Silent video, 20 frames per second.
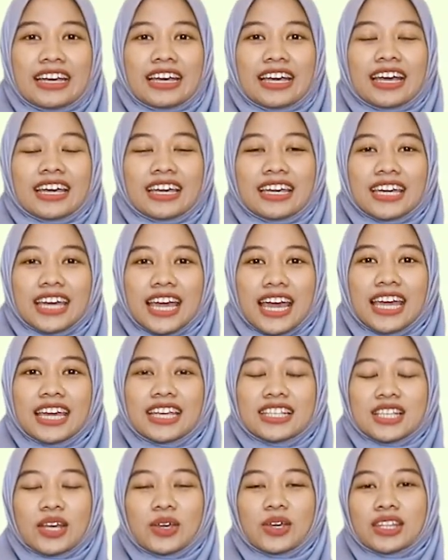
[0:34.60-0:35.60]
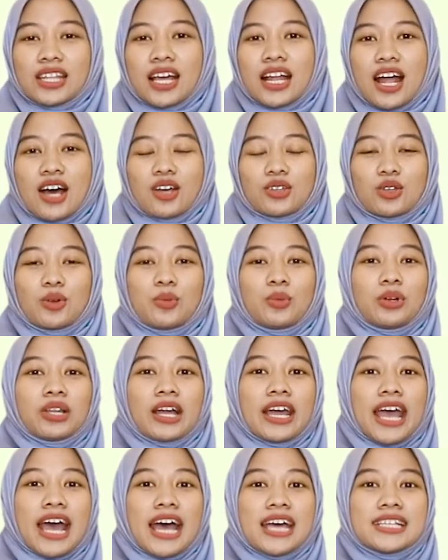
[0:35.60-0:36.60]
Oke, eh, okay, kita langsung
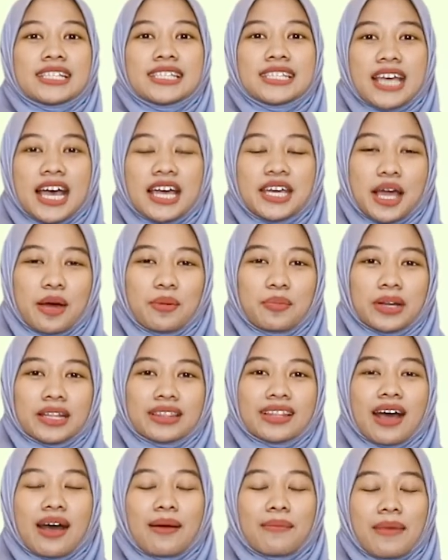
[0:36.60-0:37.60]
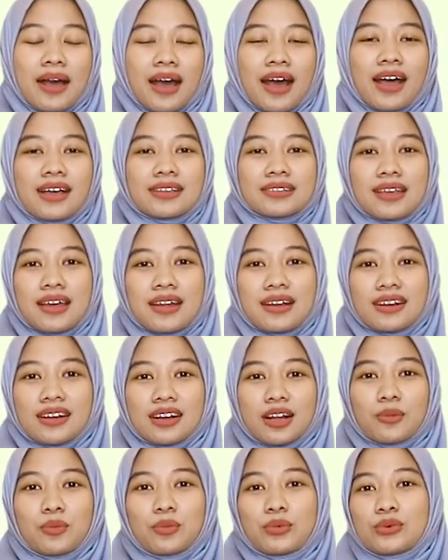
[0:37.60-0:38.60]
mulai aja. Yang pertama, Kak
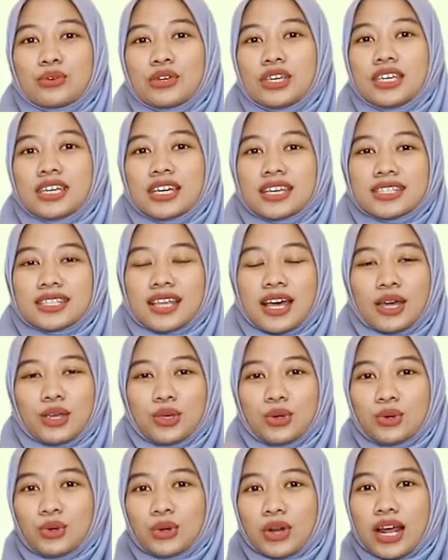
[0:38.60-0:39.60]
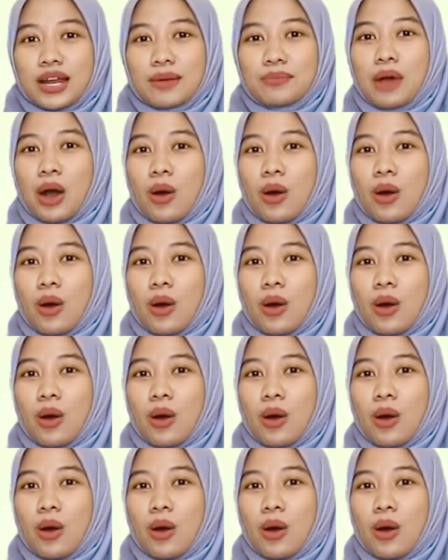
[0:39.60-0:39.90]
Sandra punya sayuran